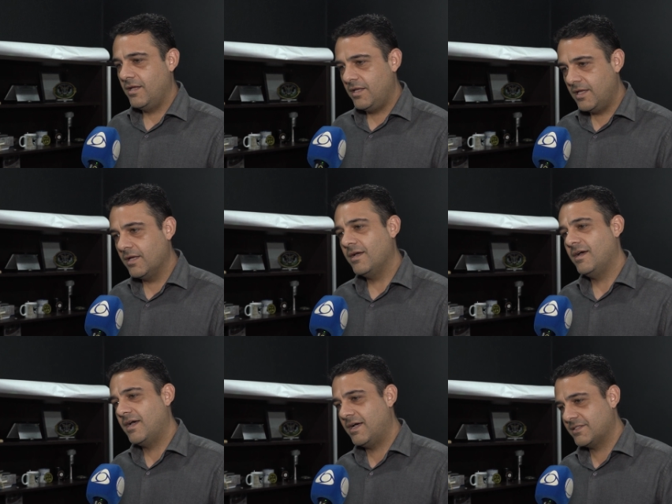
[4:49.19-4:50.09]
e
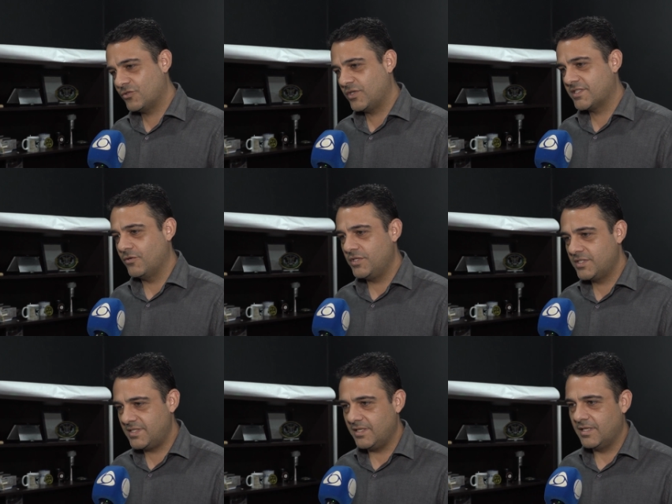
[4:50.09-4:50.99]
a situação em
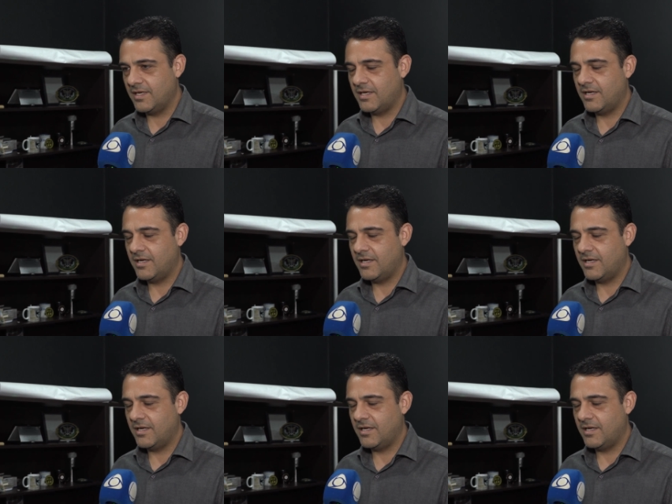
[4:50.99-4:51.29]
si, da,